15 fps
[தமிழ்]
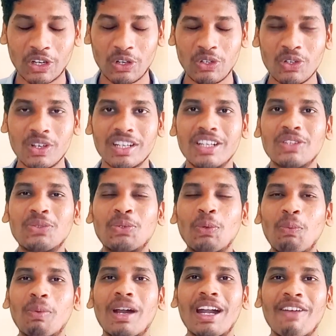இன்னொரு
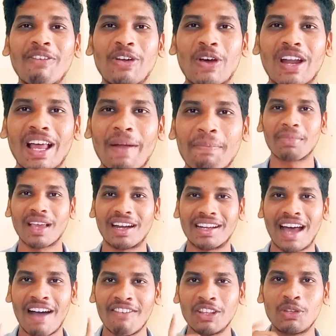சூப்பரான வீடியோவில்
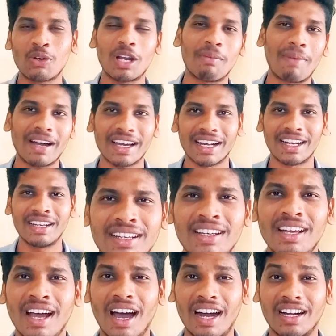நான் வந்து உங்களை பார்க்குறேன்
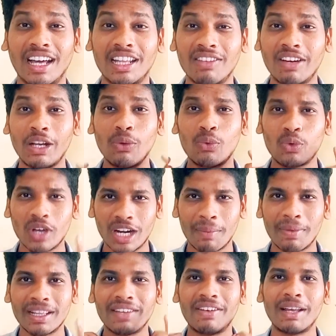அண்ட் அதுவரை
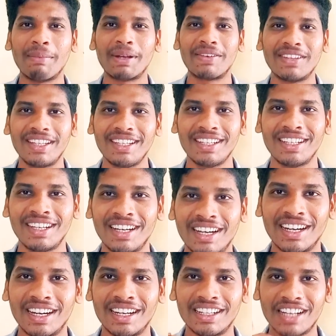உங்களிடமிருந்து விடைபெறுவது
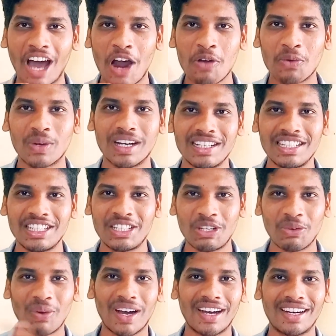நான் உங்கள்
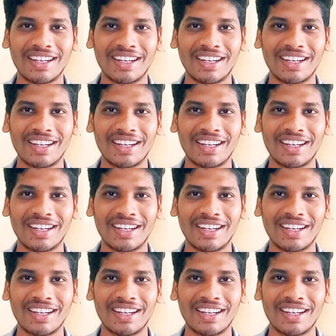சிவா